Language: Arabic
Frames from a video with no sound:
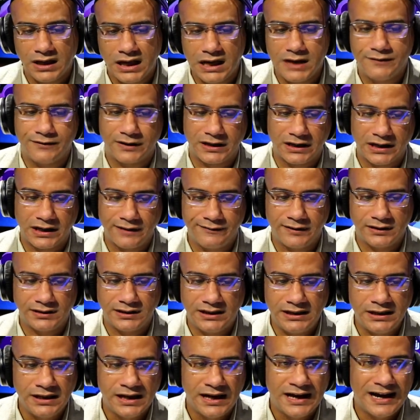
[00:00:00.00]
ايفر جيفن
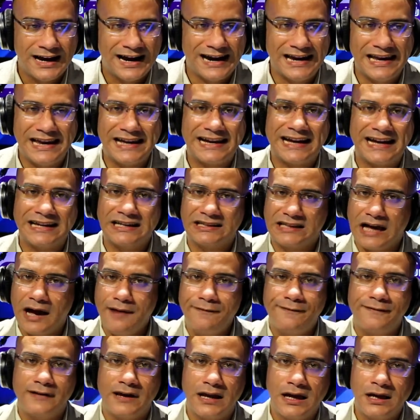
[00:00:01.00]
دي اللي كانت
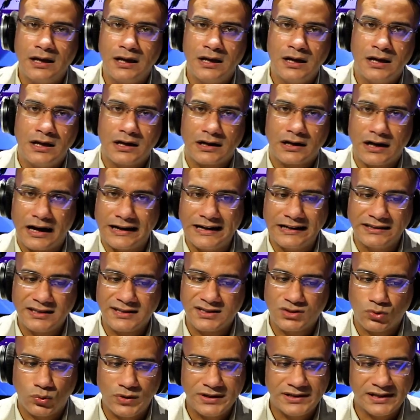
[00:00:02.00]
قافله قناه
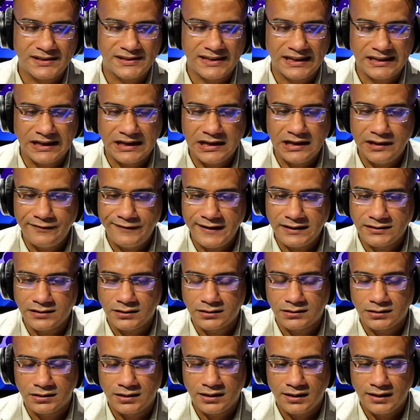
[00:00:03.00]
السويس السنه اللي فاتت